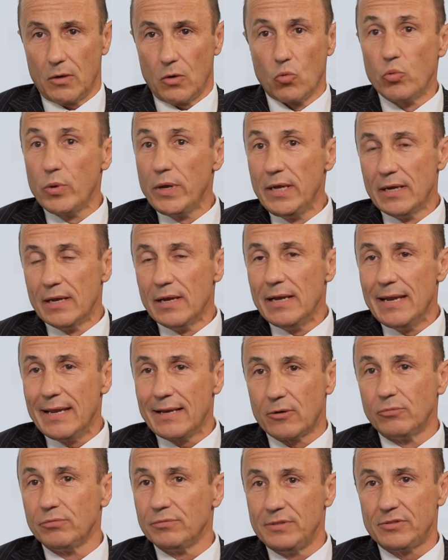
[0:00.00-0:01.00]
Oui, les
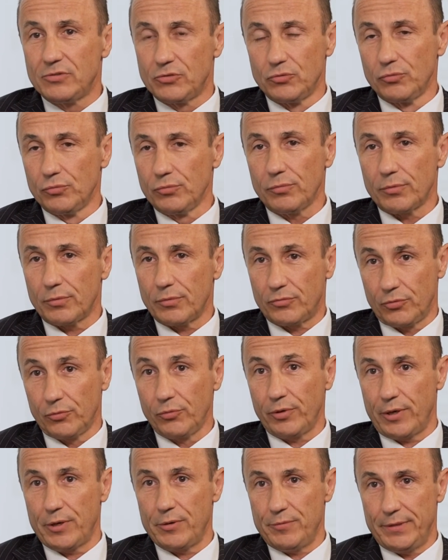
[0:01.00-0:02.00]
conditions sont
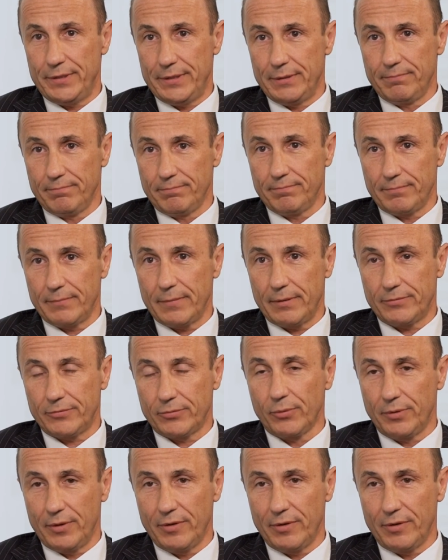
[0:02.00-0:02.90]
réunies, sont